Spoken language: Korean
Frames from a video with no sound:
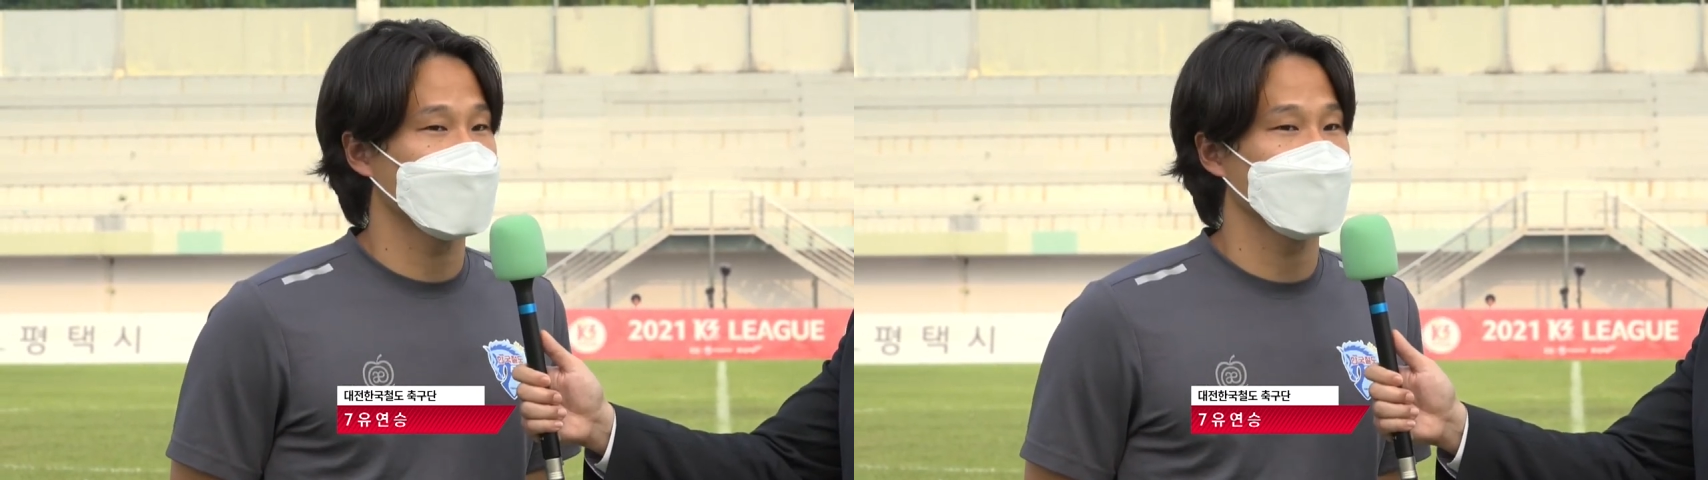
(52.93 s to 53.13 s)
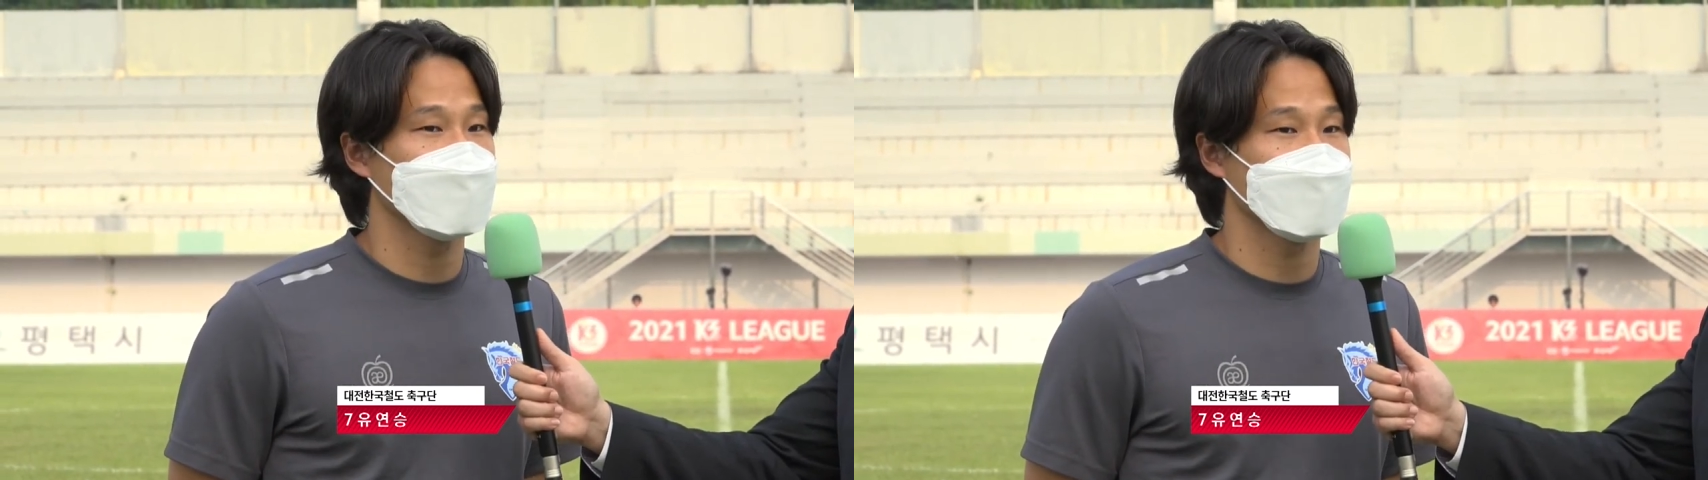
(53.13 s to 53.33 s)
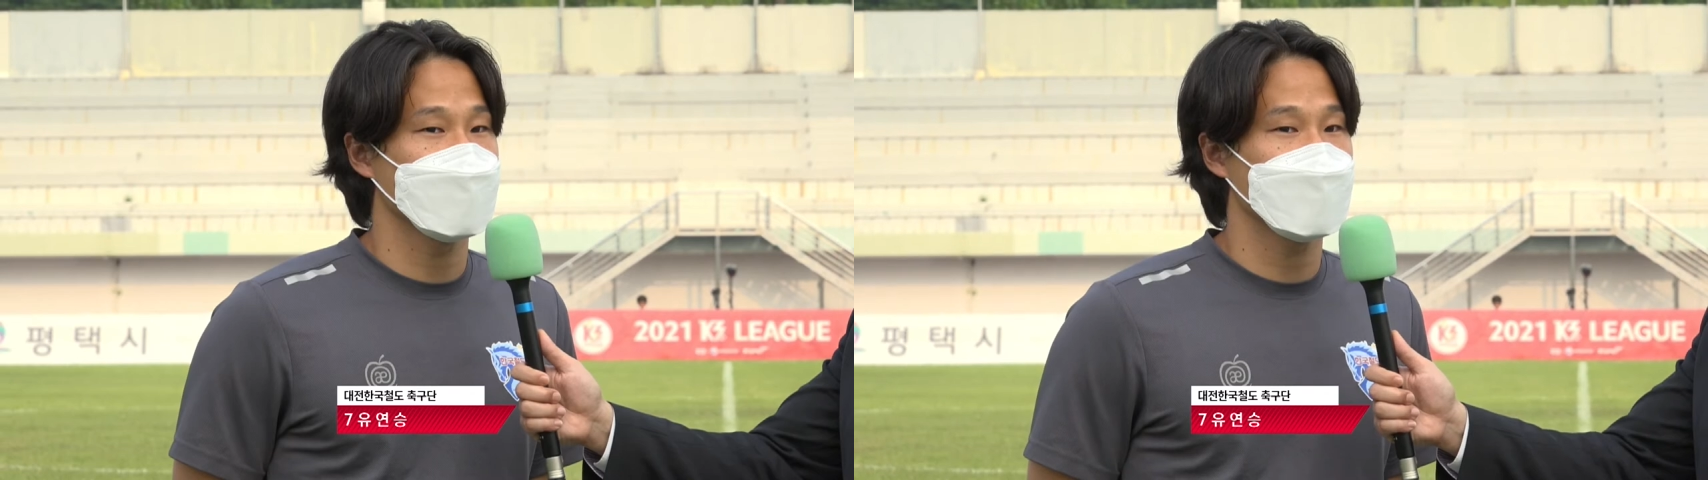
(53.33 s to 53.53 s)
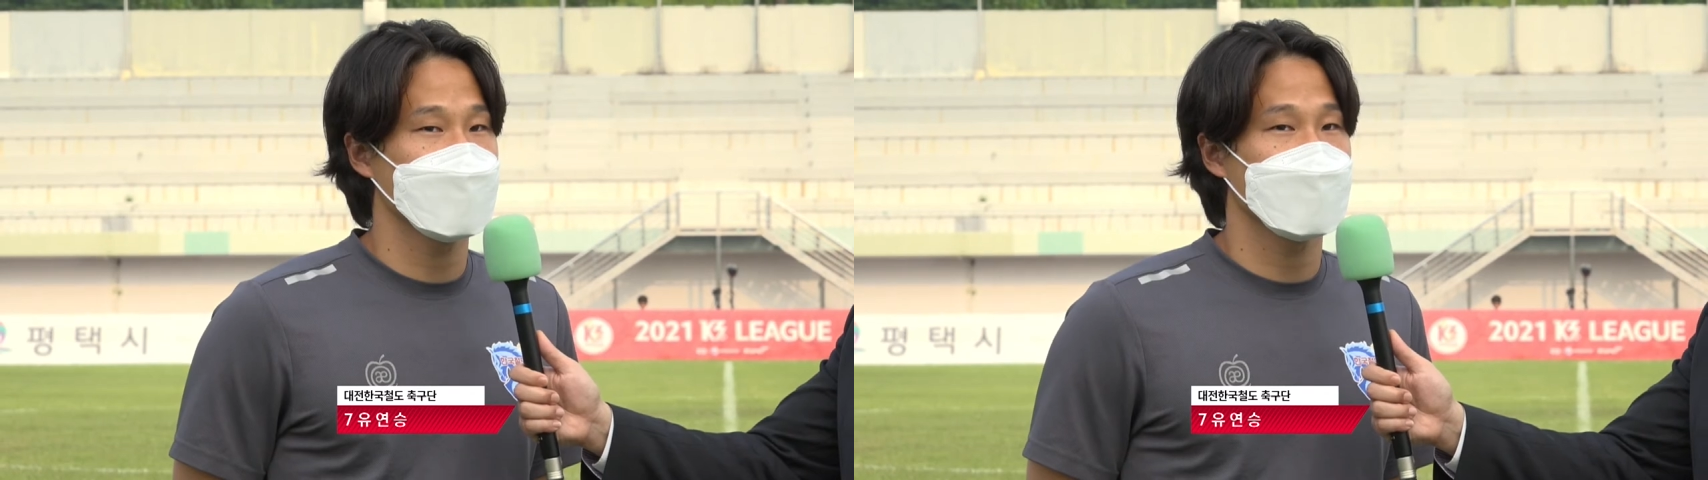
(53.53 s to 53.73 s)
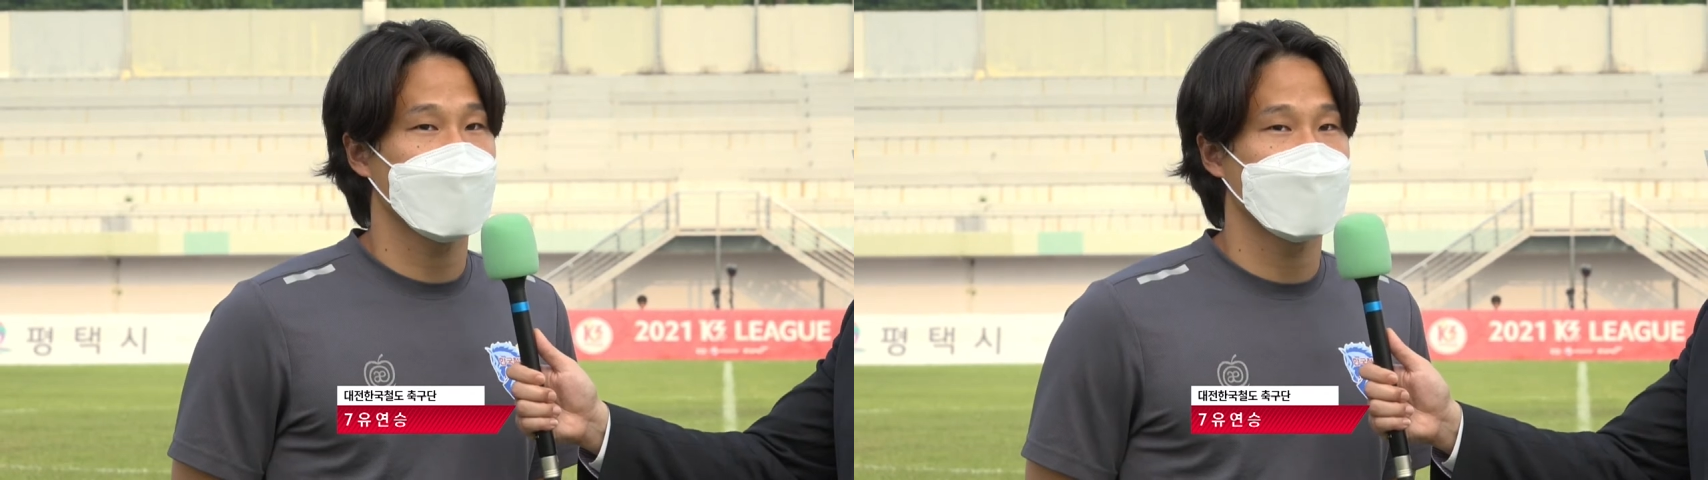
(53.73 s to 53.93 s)
뭐
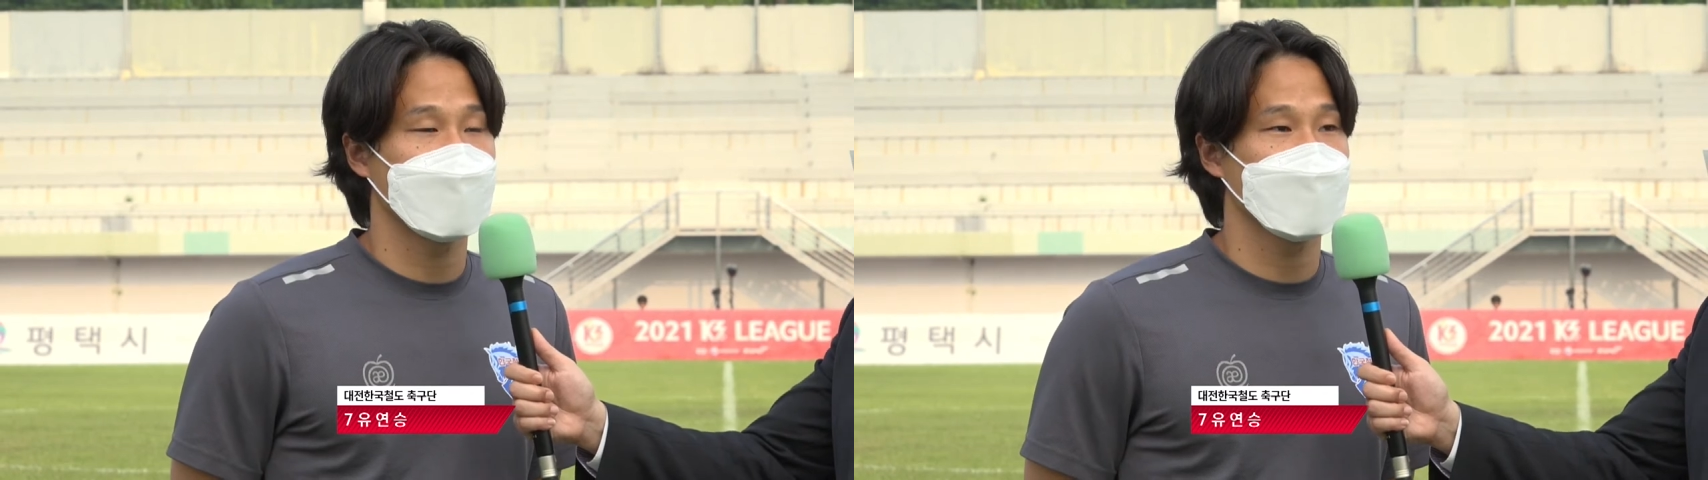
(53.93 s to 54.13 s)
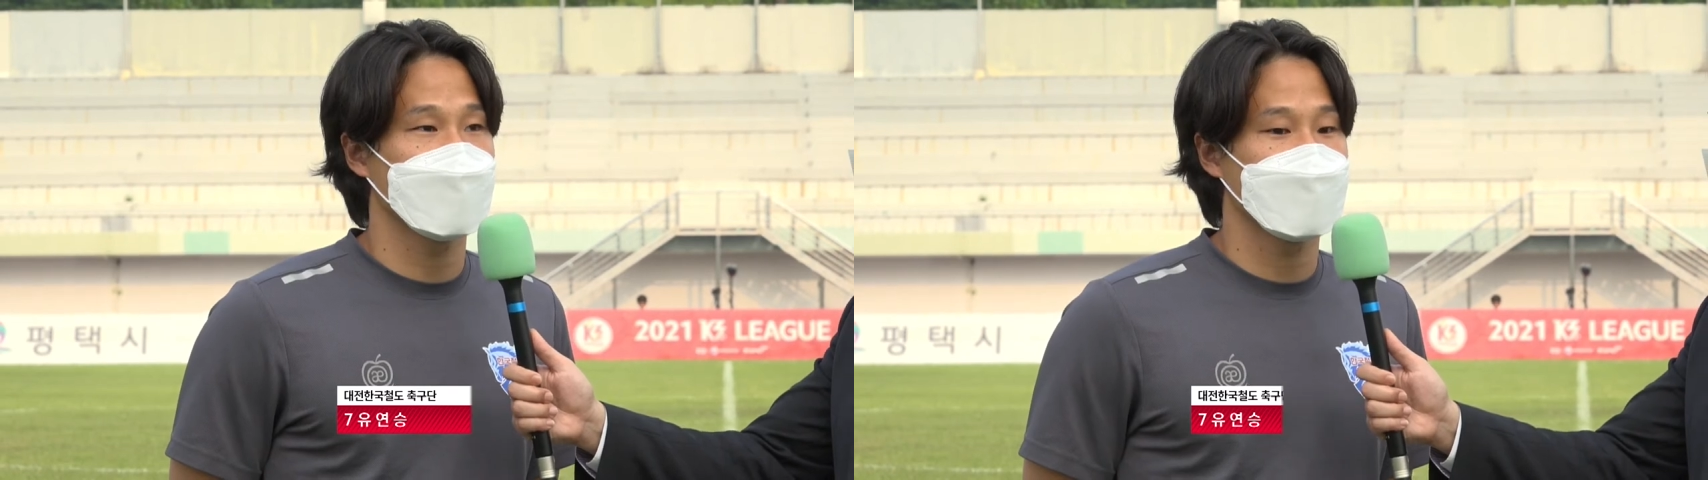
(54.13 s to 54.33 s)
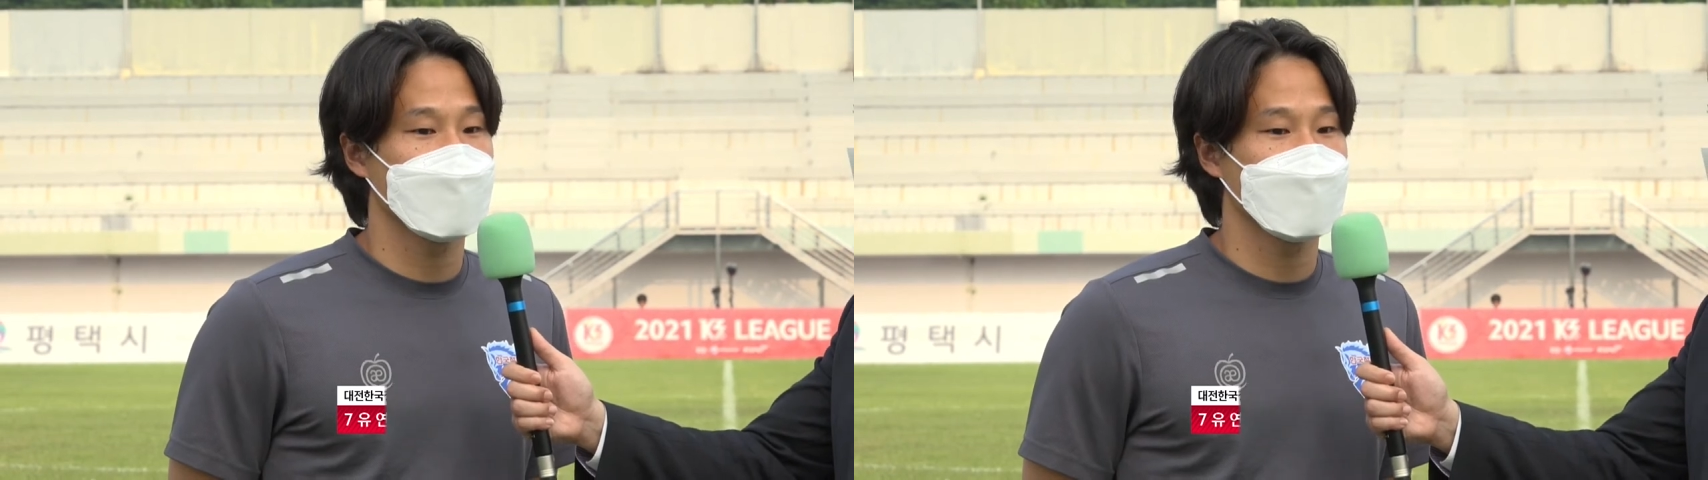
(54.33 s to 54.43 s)
수비가 많이 있기